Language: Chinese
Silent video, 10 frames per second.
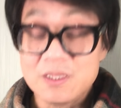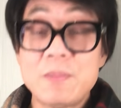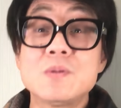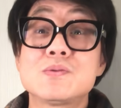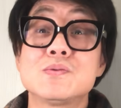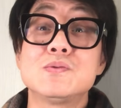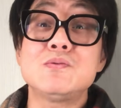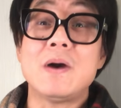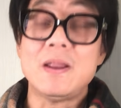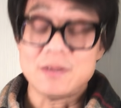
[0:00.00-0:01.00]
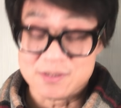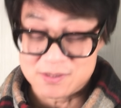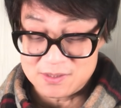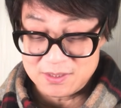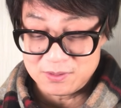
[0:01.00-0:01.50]
他们诅咒完了
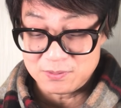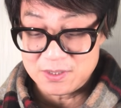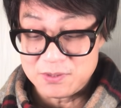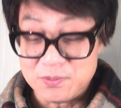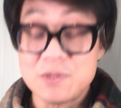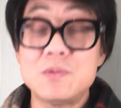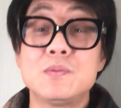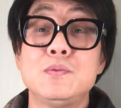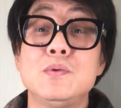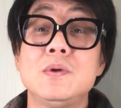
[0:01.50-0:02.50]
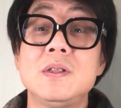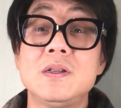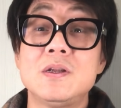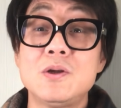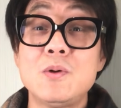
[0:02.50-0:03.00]
死了以后呢，认为这种女人
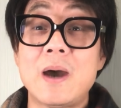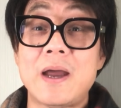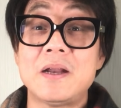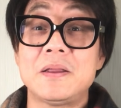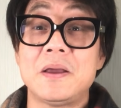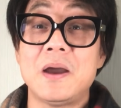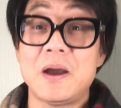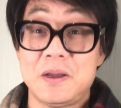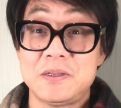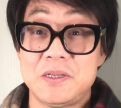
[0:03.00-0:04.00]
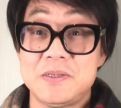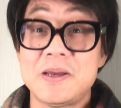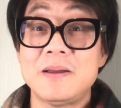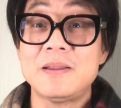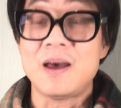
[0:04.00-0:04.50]
的肉还是挺挺
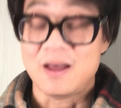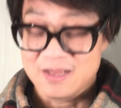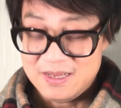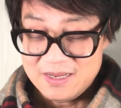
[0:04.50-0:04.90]
香的，